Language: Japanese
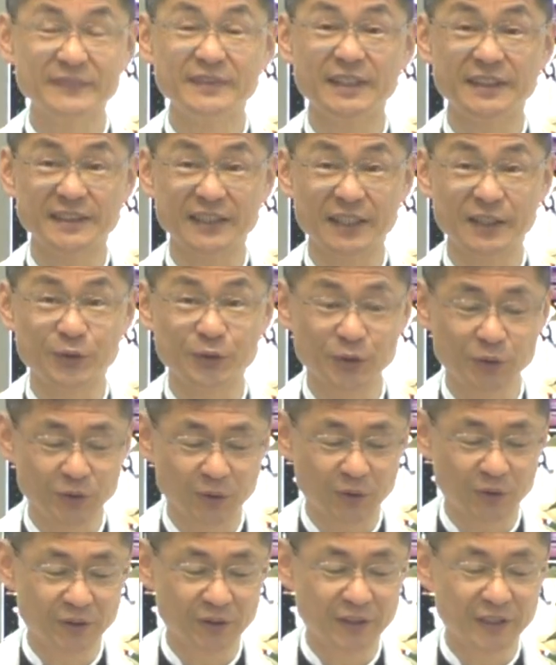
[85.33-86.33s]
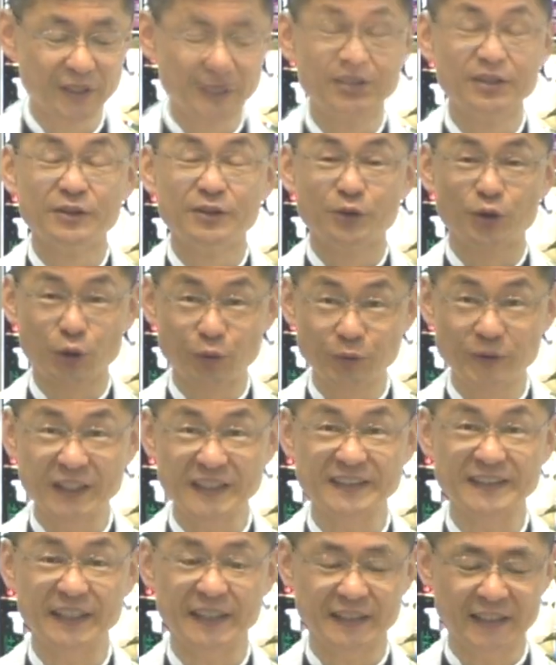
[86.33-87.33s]
なぜかというとご復
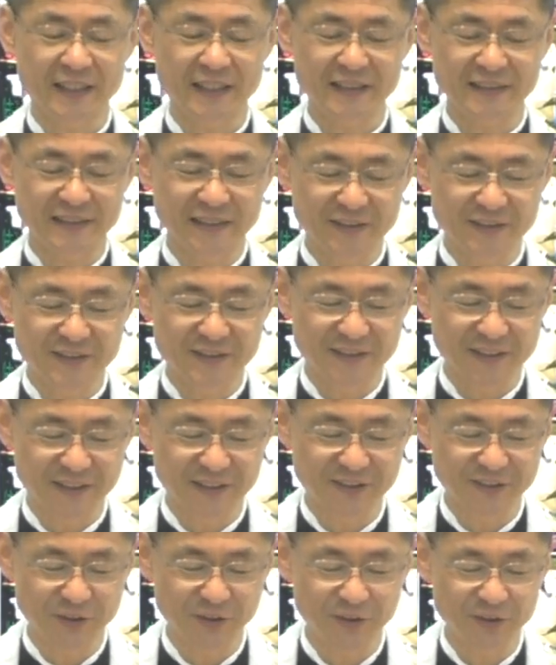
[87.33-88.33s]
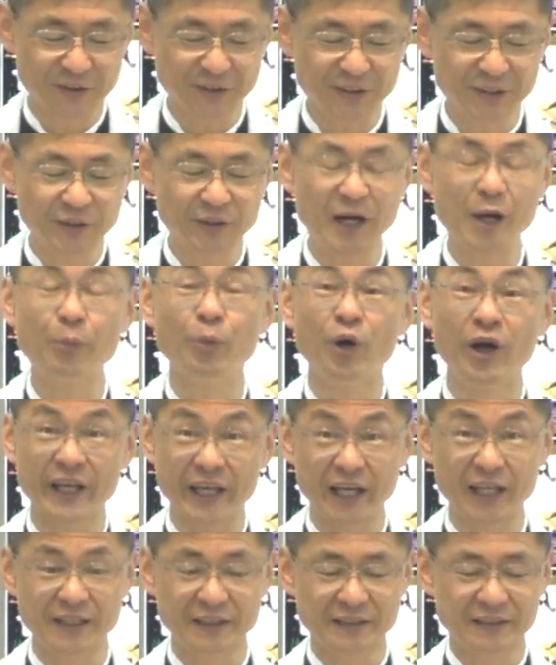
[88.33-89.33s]
活されたイエス・キリストにはもは
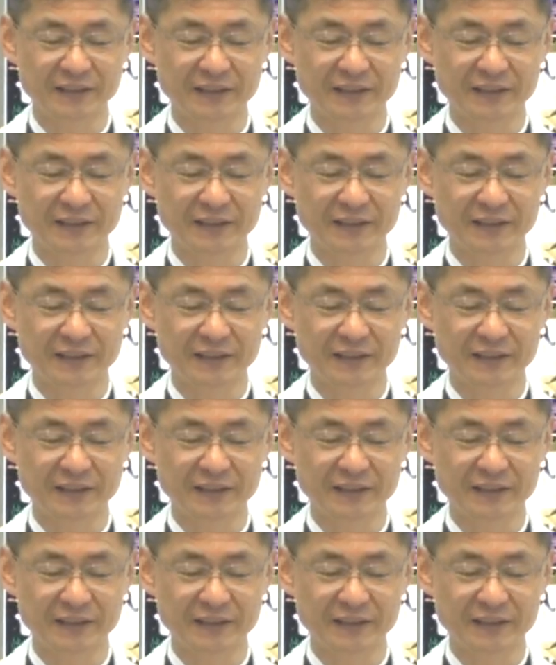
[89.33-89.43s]
や